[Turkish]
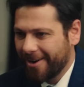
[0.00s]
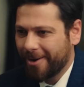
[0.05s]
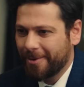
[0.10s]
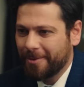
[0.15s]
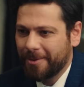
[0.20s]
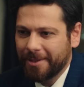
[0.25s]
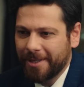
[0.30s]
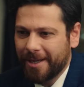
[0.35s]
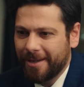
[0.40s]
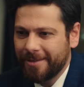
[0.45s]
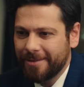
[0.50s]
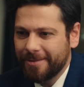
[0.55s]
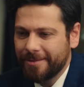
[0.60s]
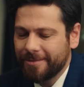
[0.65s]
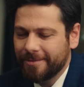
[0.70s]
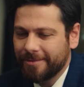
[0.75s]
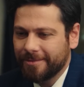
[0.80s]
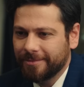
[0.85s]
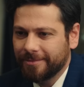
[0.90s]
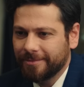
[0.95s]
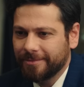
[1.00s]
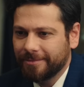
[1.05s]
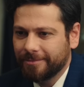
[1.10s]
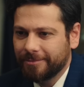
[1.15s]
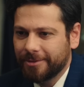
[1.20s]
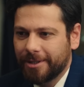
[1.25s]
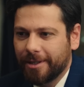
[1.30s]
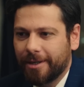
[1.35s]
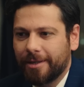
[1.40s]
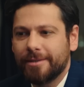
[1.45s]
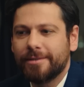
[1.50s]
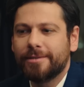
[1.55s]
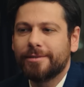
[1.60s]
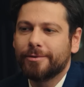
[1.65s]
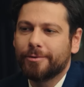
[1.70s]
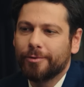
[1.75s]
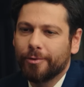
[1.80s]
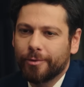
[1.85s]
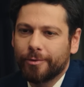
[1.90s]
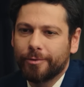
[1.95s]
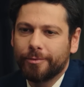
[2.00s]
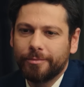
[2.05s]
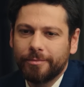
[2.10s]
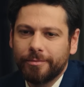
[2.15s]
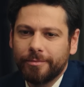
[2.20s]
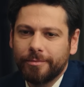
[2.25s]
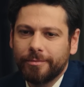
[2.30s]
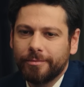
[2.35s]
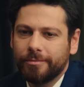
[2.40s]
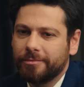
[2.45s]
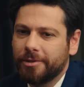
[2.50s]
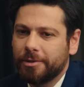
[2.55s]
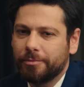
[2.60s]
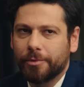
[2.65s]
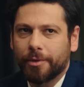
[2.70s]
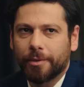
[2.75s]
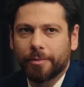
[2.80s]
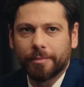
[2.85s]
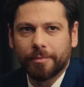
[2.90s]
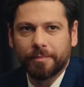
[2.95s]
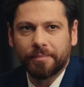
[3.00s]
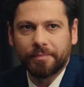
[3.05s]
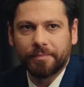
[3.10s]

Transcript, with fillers: Ama yani bir daha nasıl görürüm bilmiyorum.